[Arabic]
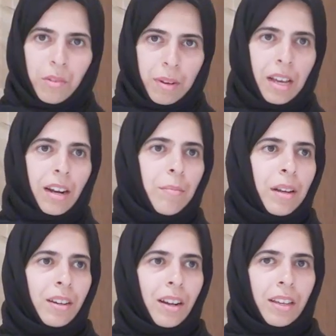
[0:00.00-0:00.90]
بسم الله
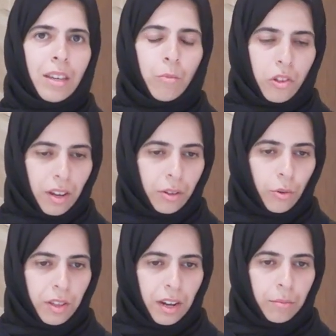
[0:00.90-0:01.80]
الرحمن الرحيم والصلاة
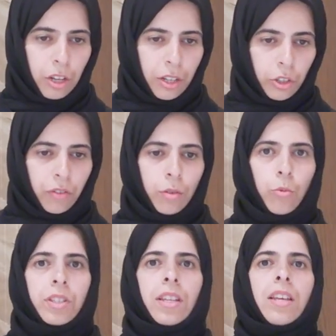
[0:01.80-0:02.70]
والسلام على أشرف
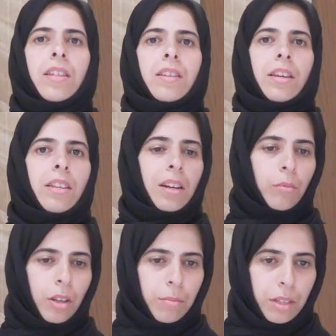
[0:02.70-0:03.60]
المرسلين سيدنا
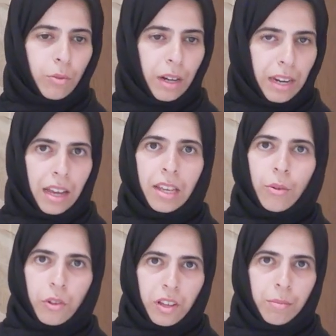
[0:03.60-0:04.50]
محمد وعلى آله
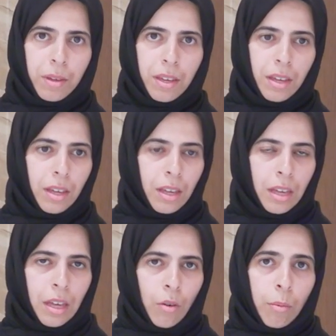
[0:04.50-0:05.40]
وصحبه
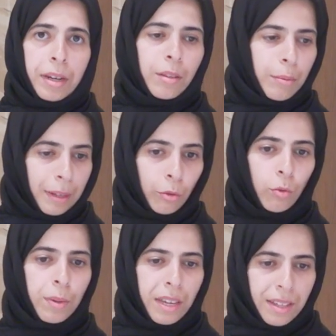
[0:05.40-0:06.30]
ومن
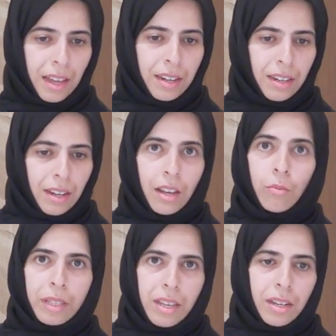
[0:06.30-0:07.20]
اتبعه بإحسان إلى
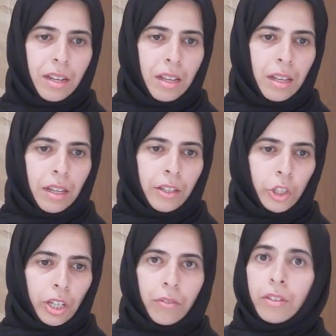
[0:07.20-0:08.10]
يوم الدين
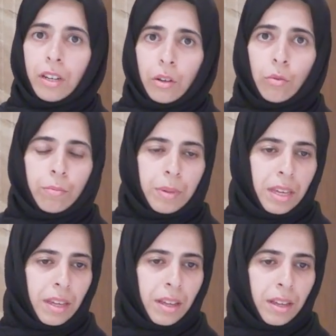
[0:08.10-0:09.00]
تشرفت اليوم
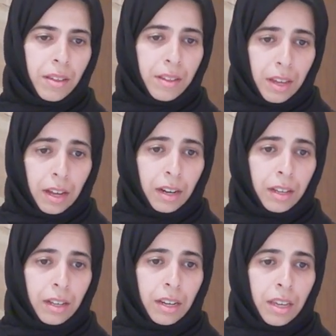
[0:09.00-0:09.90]
بزيارة
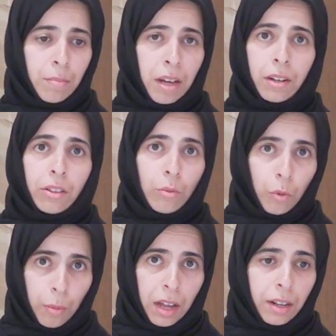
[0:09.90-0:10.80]
لمعرض
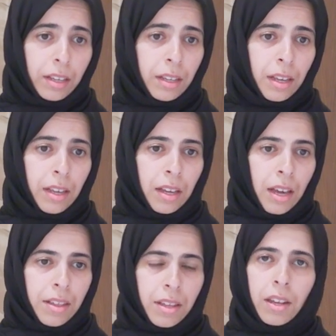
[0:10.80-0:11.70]
مبارك
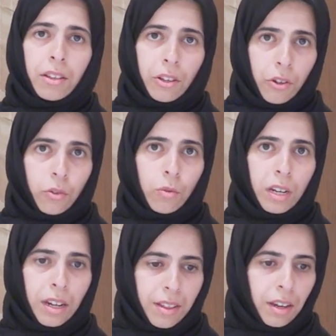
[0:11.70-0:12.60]
عن سيرة الرسول
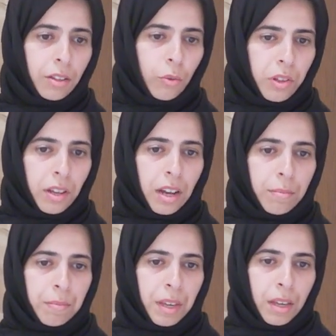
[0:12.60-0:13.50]
عليه الصلاة والسلام